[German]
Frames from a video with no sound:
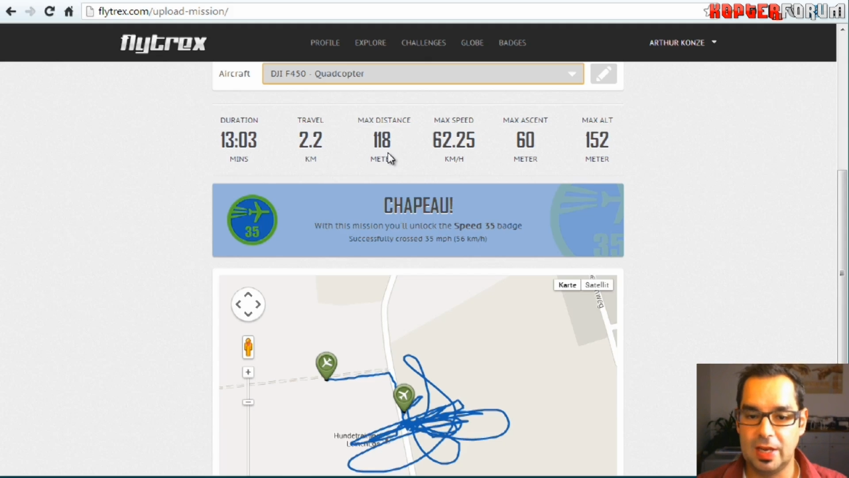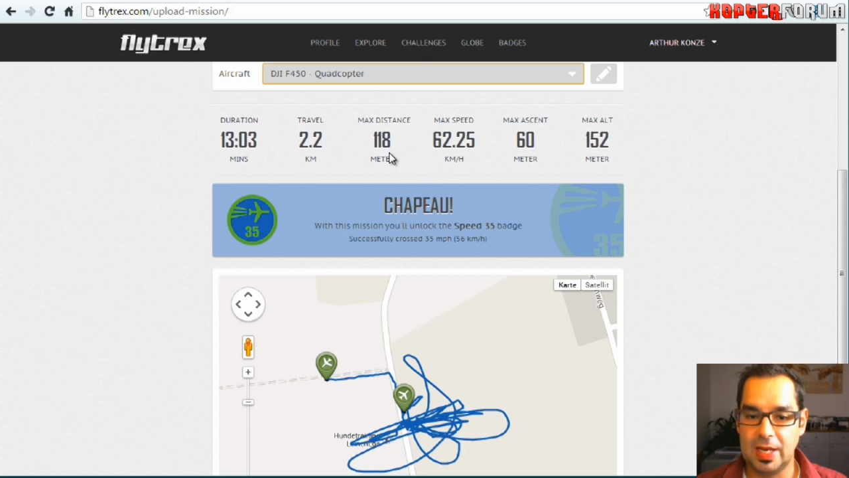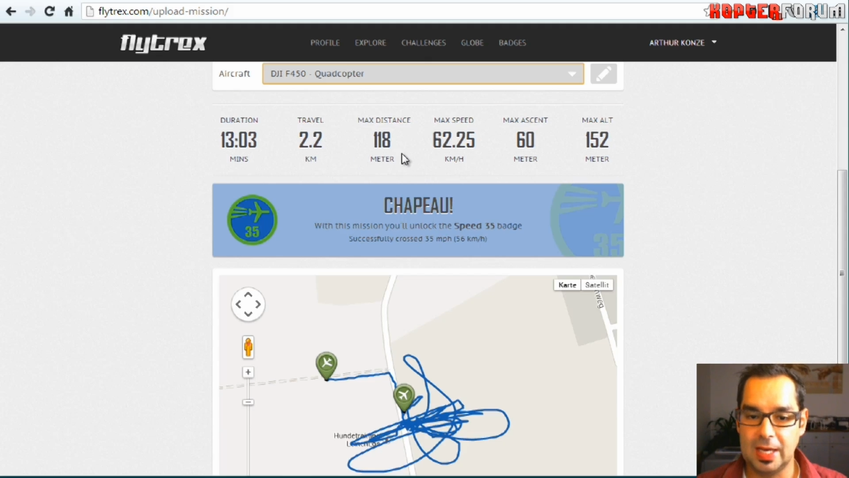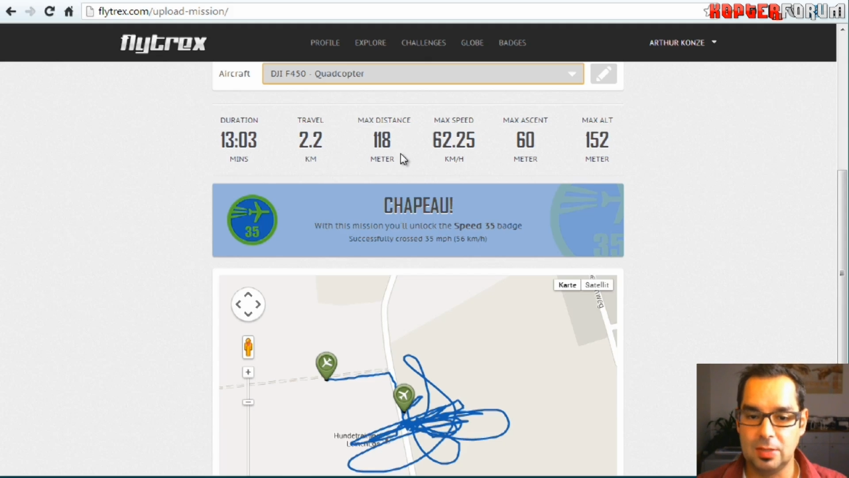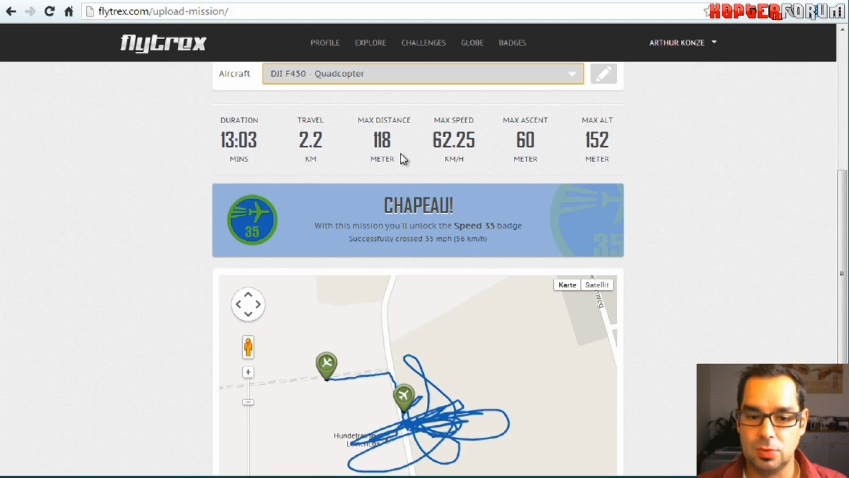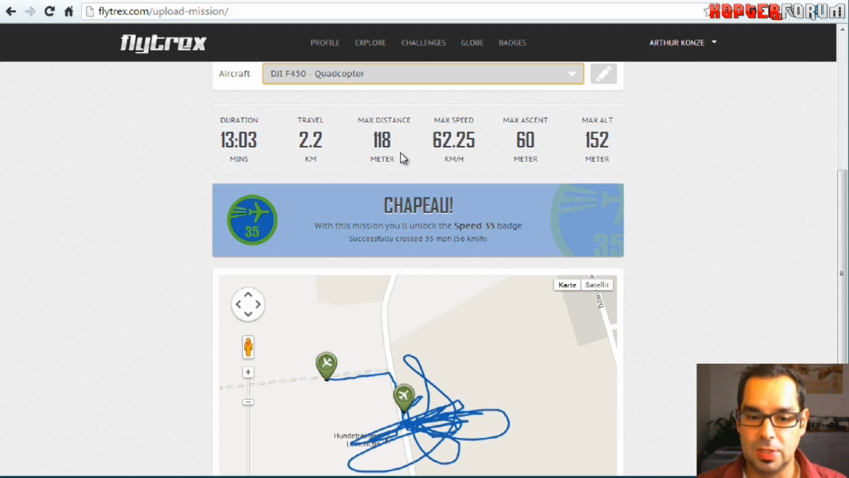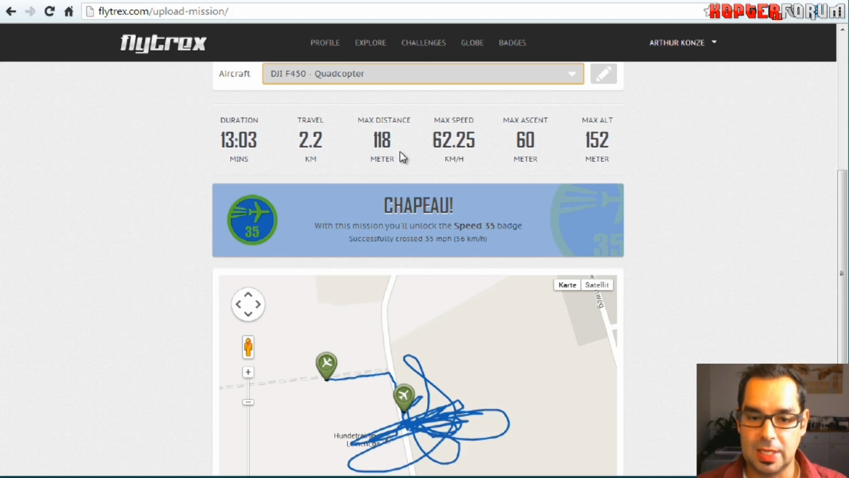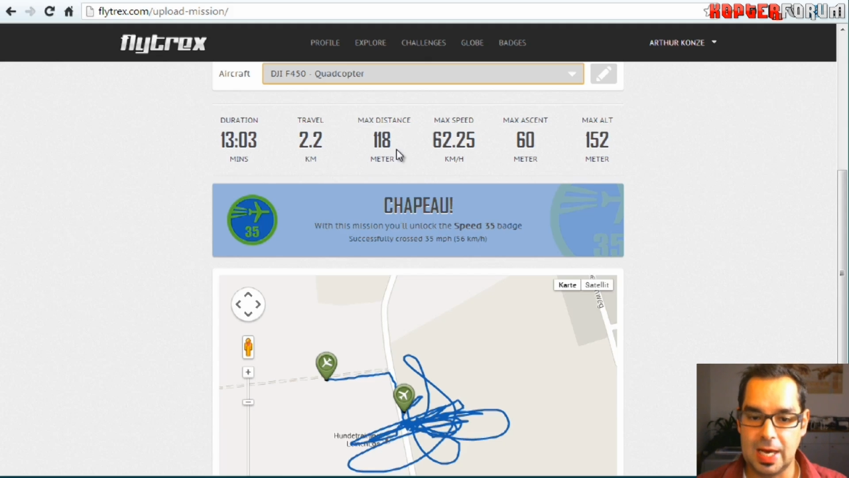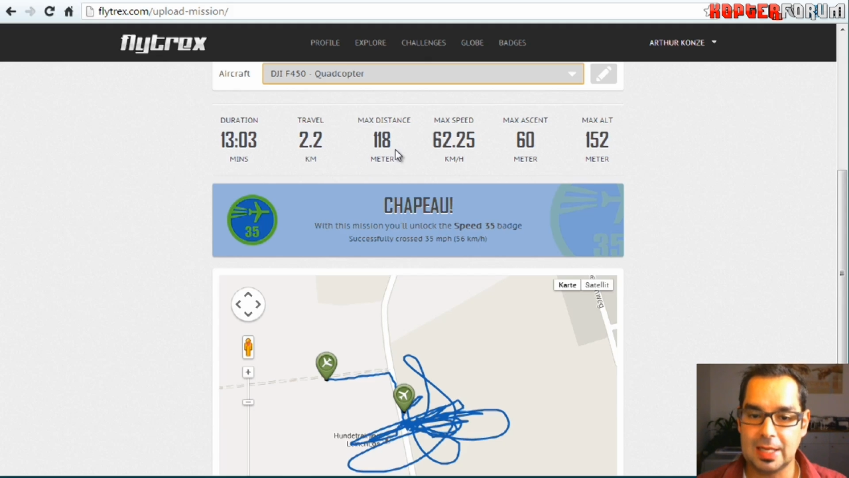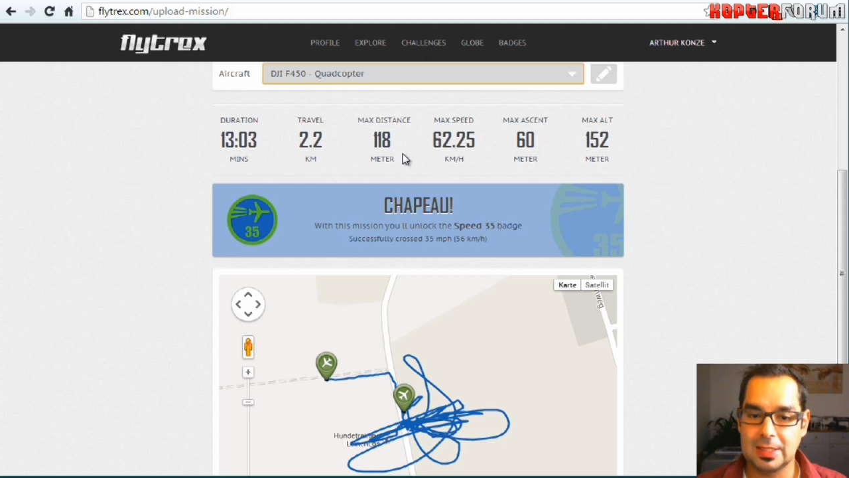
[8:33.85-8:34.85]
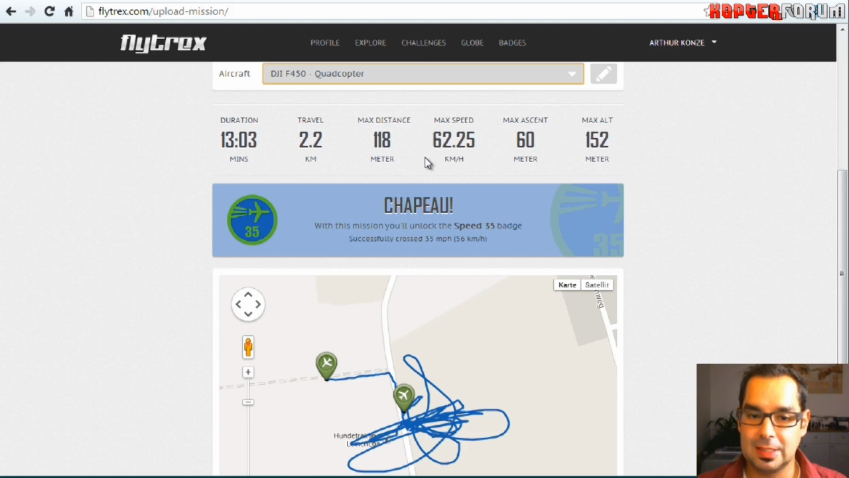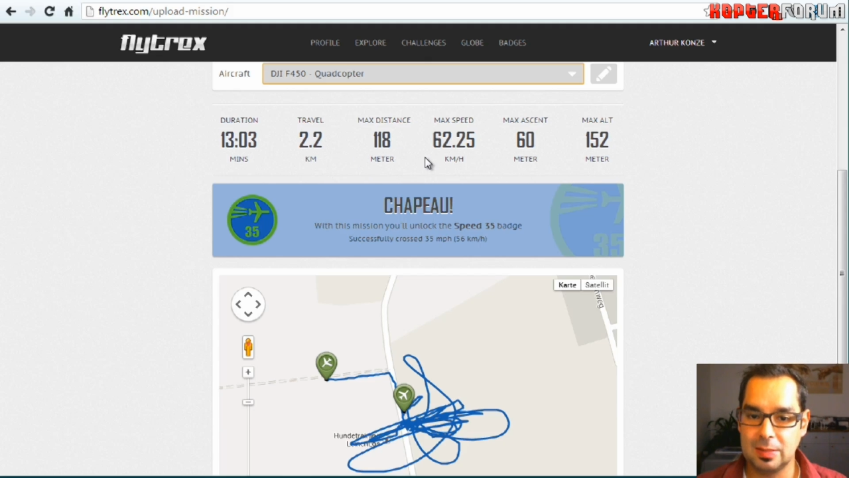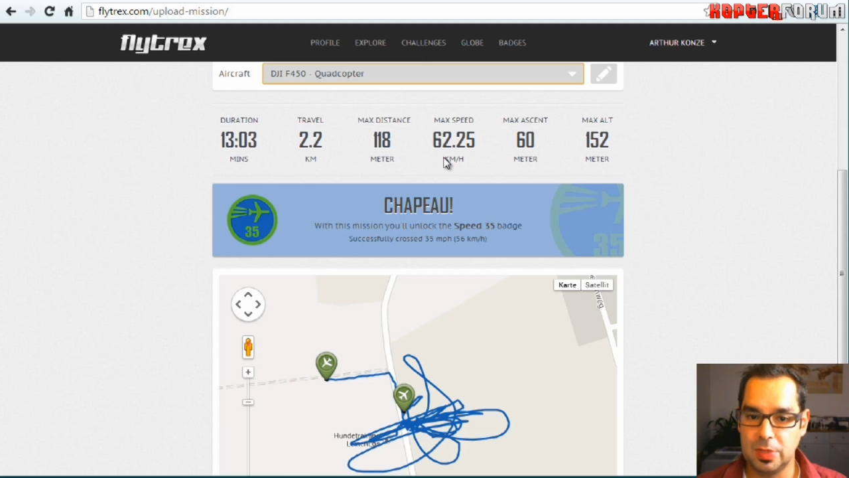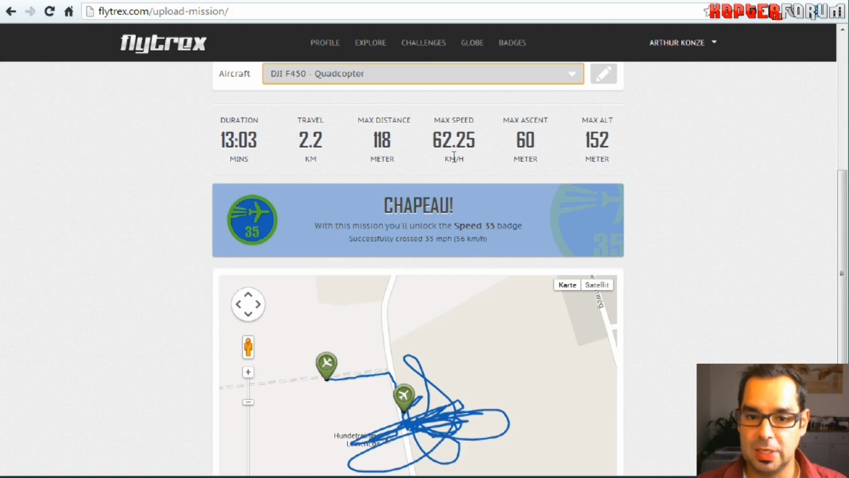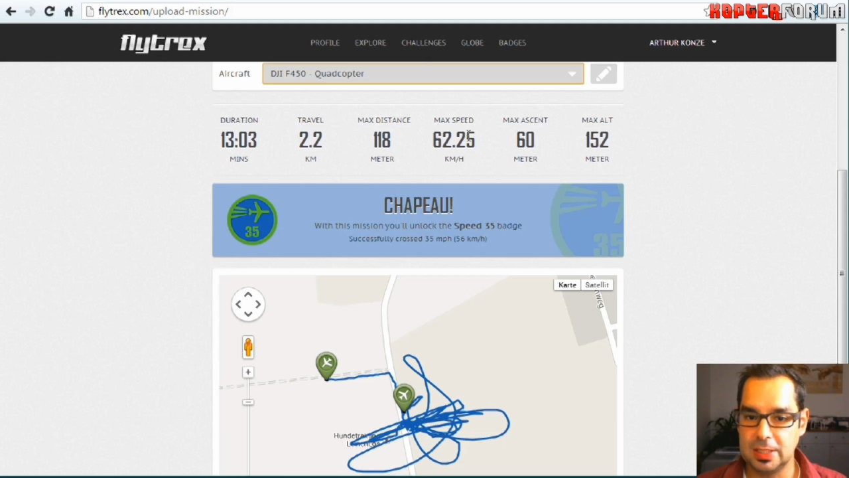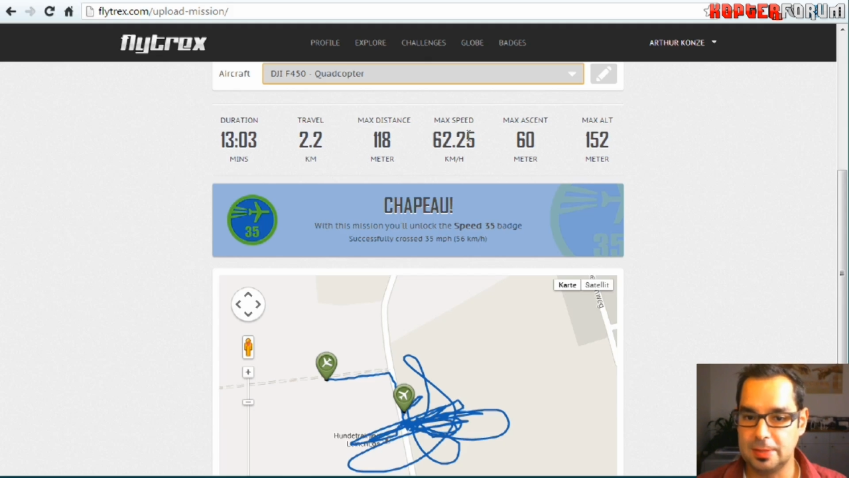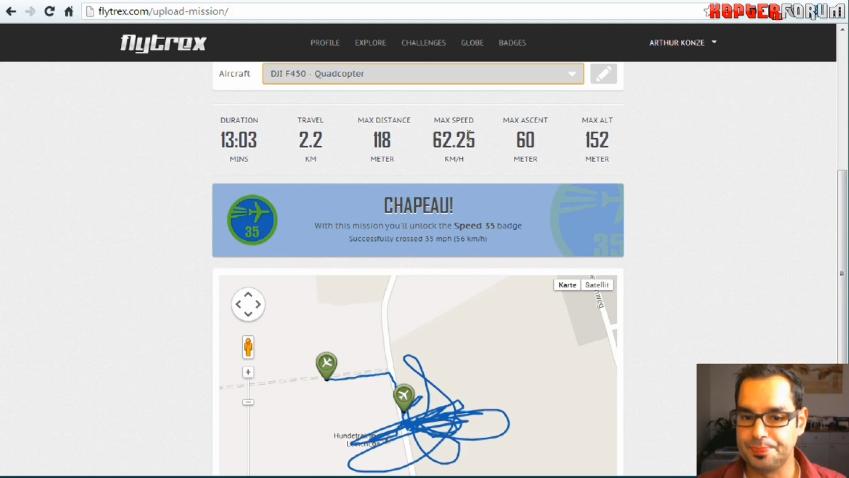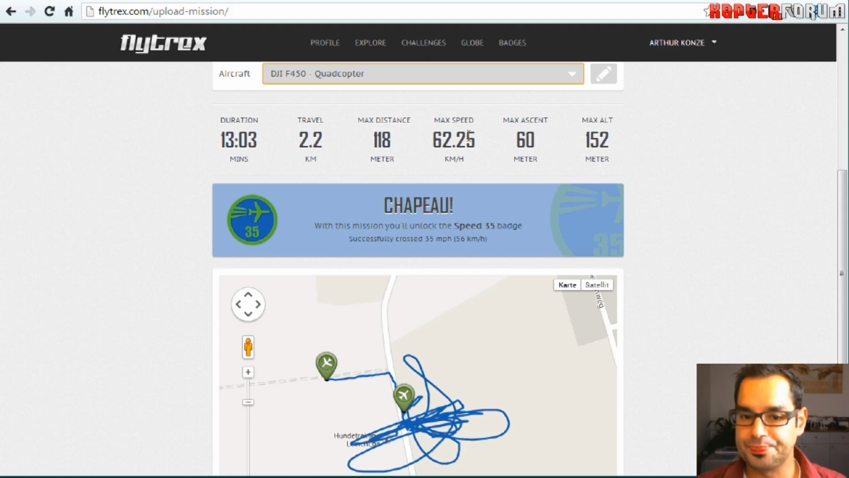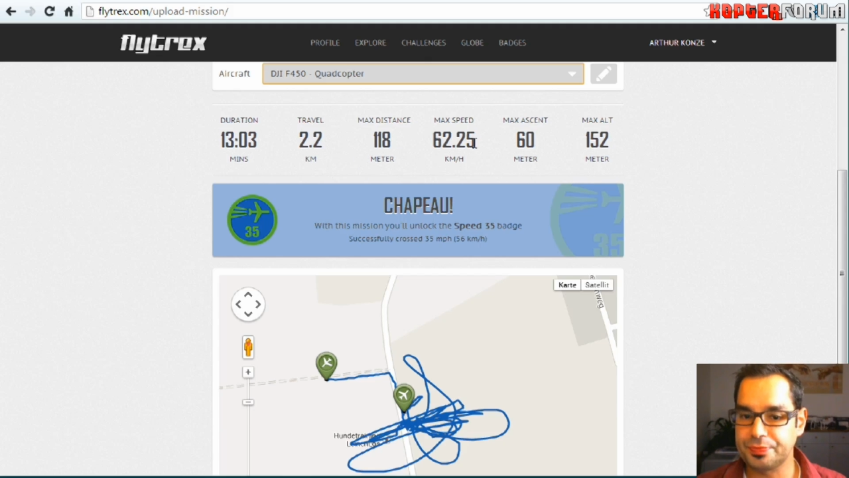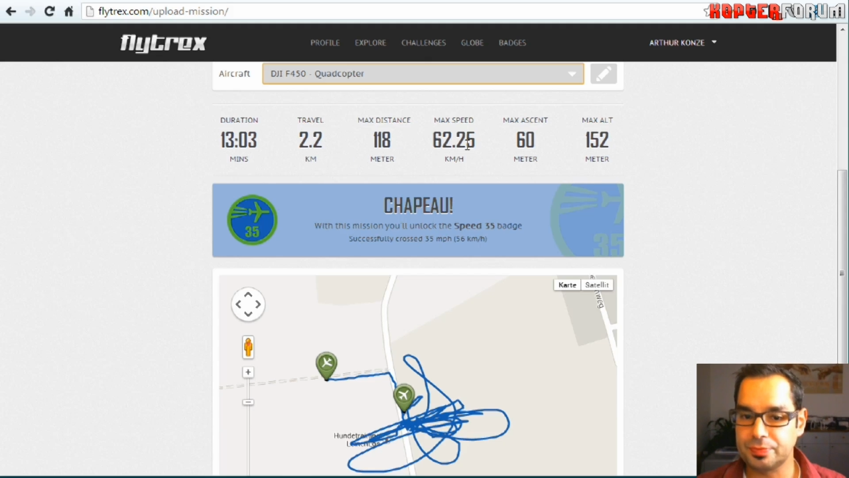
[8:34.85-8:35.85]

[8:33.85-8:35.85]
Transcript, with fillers: waren 118 Meter.